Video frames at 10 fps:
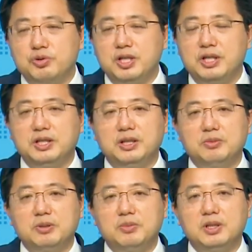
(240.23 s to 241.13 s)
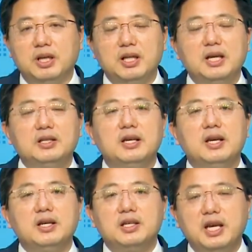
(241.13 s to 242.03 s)
존재이기 때문입니다. 하나는
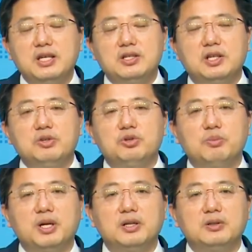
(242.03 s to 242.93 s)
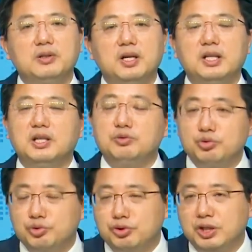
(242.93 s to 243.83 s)
개인적인 종말이고 하나는
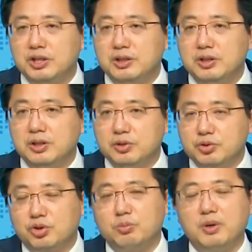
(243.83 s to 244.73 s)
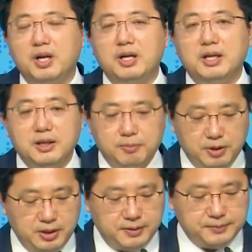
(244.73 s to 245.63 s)
우주적인
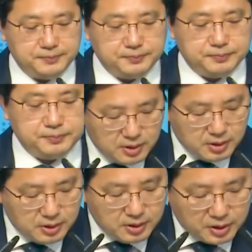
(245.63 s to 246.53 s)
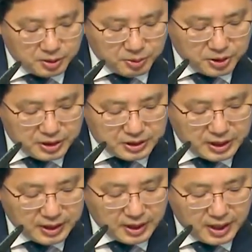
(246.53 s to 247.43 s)
종말입니다. 그러므로 이
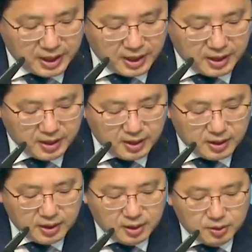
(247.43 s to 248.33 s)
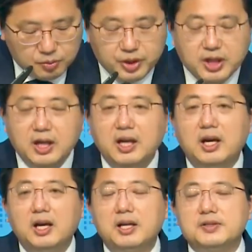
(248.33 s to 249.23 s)
땅에
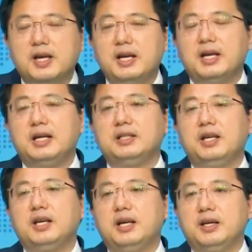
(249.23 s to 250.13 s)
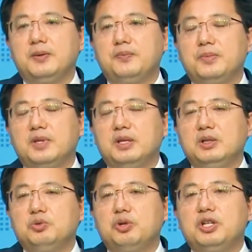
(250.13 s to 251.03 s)
우리가 살아갈 때에
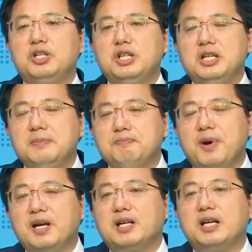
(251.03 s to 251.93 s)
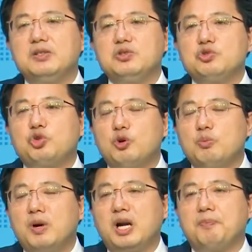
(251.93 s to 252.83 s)
우리는 임박한
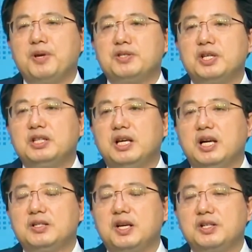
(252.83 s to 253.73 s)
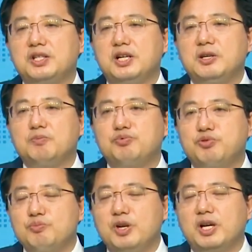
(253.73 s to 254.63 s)
종말 앞에 서 있다라는 사실을
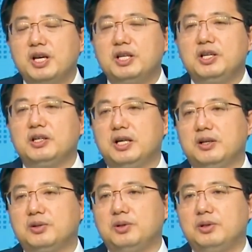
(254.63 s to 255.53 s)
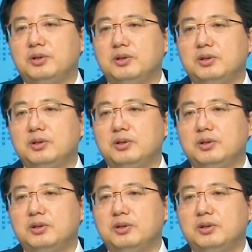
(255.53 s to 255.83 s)
분명하게 기억하고